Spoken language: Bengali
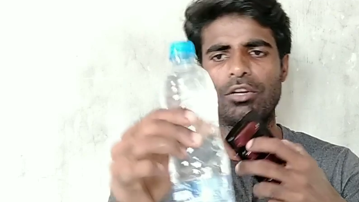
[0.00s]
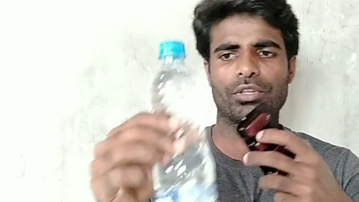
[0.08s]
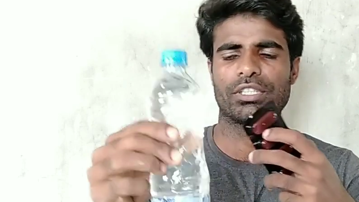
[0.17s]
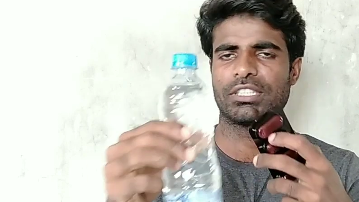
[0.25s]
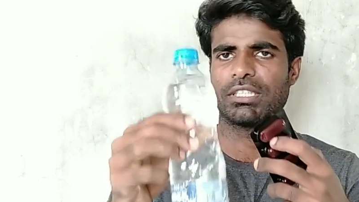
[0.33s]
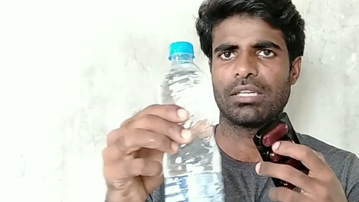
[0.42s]
ভালো
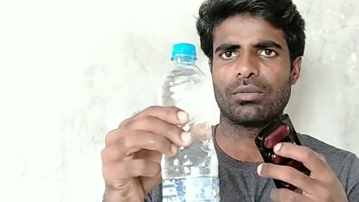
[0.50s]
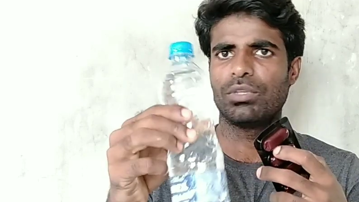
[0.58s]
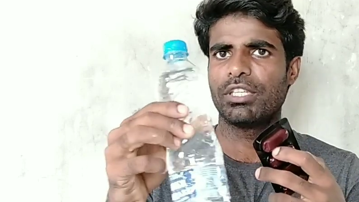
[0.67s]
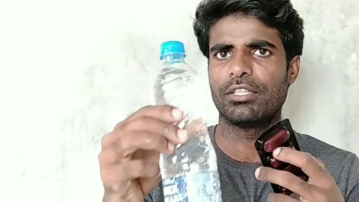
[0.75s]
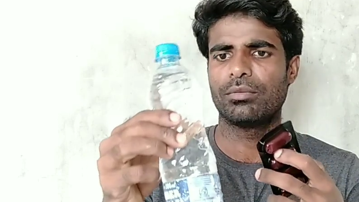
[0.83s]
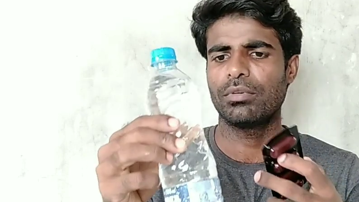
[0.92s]
করে সেটা
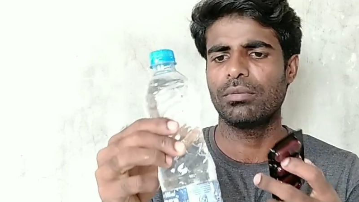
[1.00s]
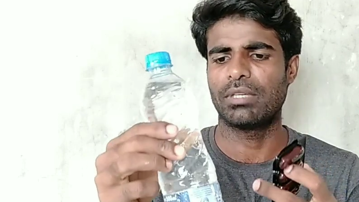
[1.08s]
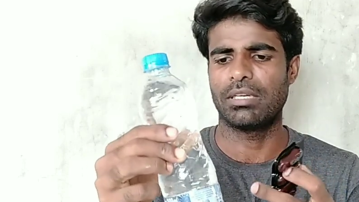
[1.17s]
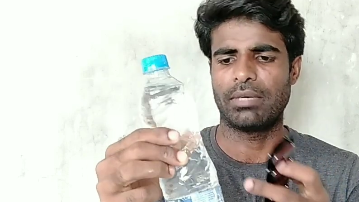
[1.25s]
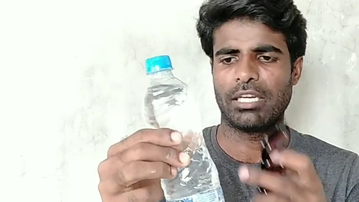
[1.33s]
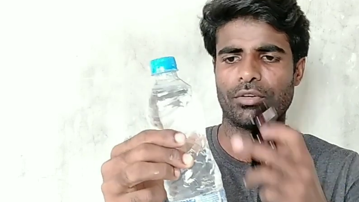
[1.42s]
গুলিয়ে নেবো
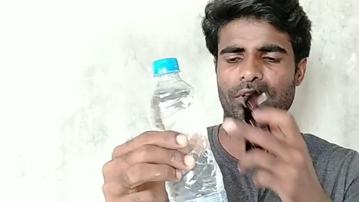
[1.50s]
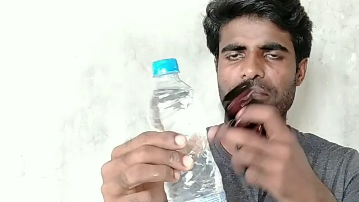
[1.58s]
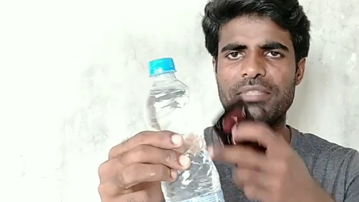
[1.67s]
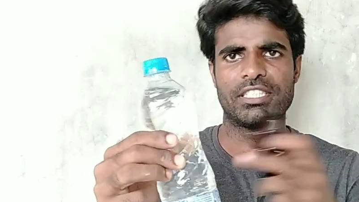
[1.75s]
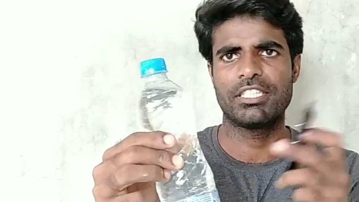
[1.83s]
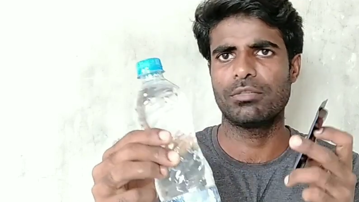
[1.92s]
বা ভালো করে
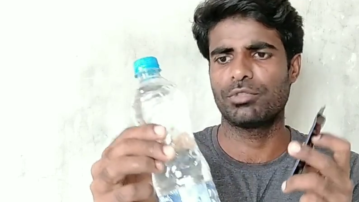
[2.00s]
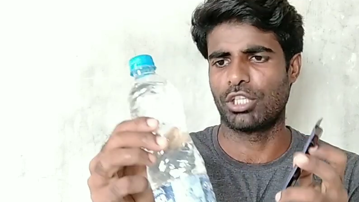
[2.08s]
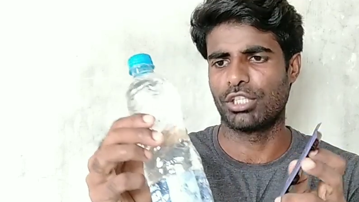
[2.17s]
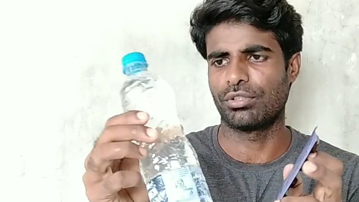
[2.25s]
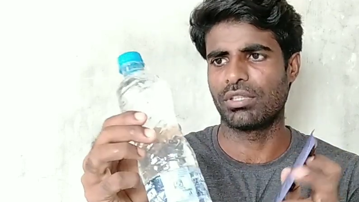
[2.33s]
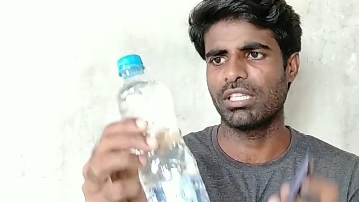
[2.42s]
মিশিয়ে নেবো
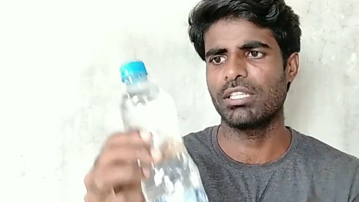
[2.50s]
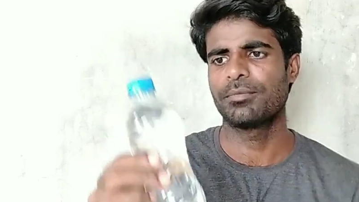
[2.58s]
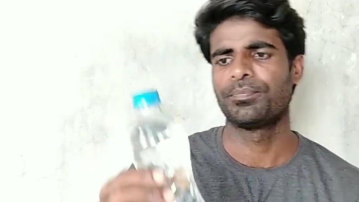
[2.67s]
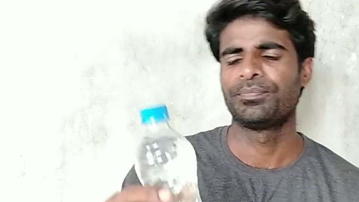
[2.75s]
জলের সঙ্গে